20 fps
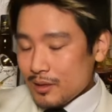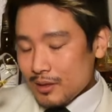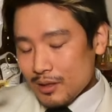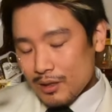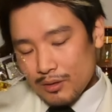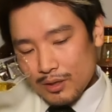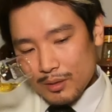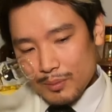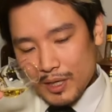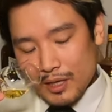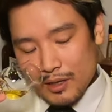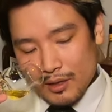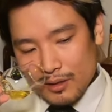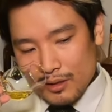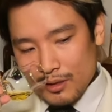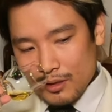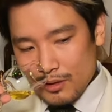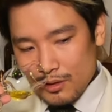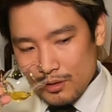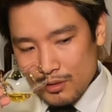なのでま
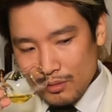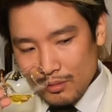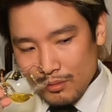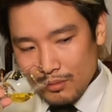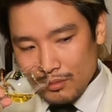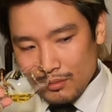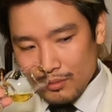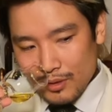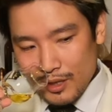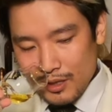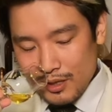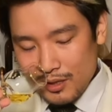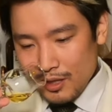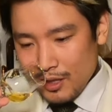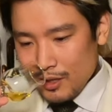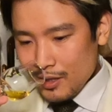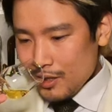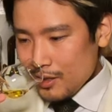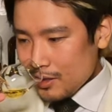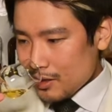あ、ちょっと
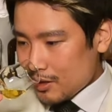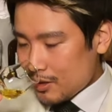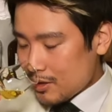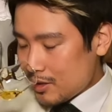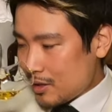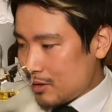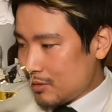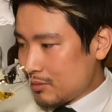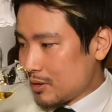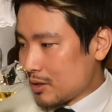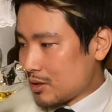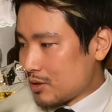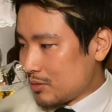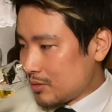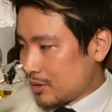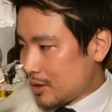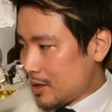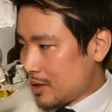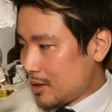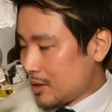エステリーな感じがあるんですよ
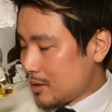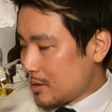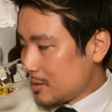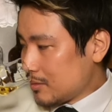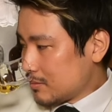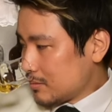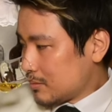ね。